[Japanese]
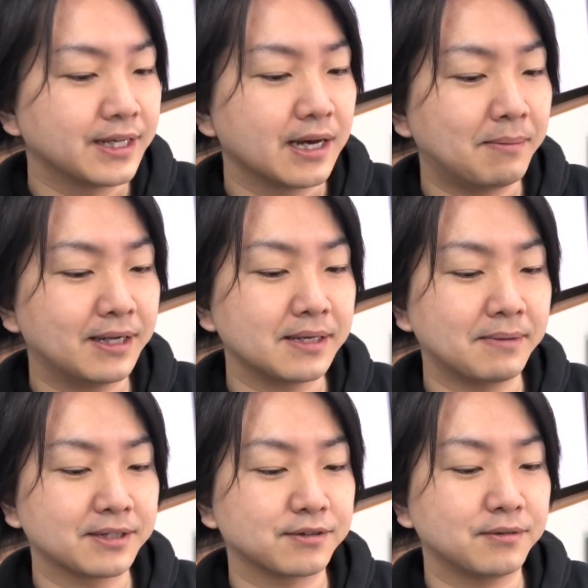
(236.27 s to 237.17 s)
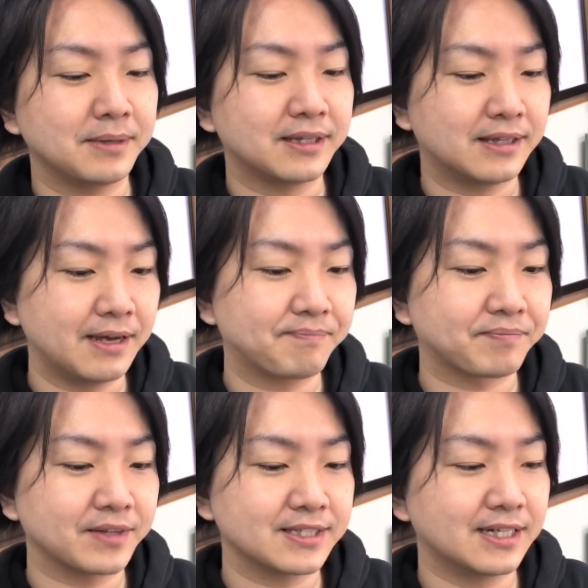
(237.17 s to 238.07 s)
山でまとめて
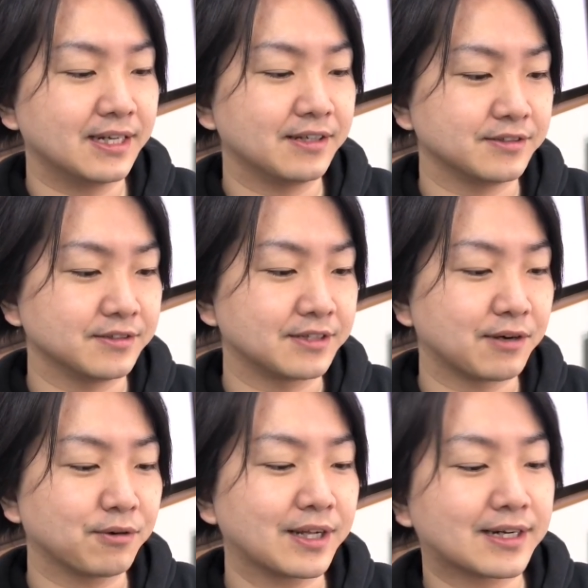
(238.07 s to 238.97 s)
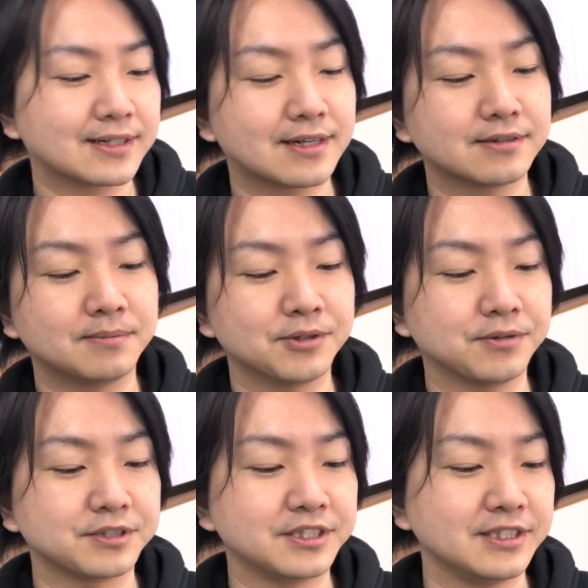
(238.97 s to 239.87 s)
出される手頃な価格のものを仕